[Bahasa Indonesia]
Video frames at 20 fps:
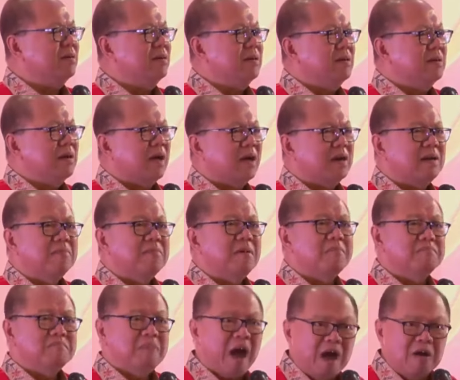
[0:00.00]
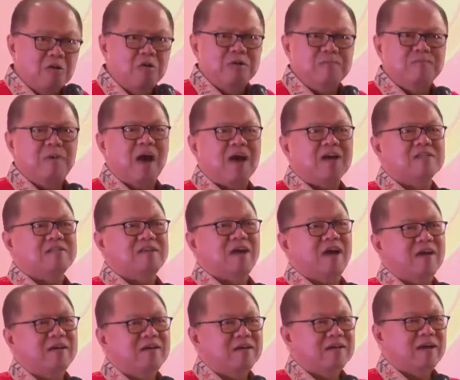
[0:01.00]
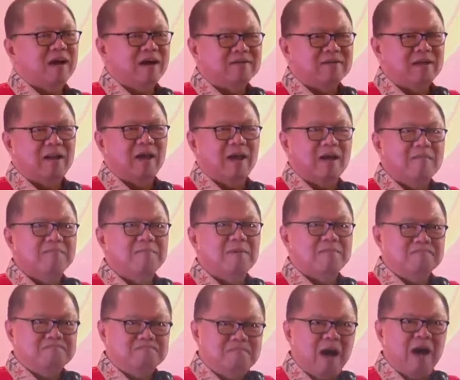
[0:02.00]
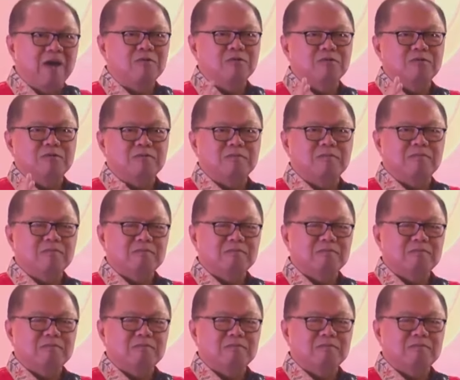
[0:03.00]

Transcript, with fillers: karena membangun bangsa adalah membangun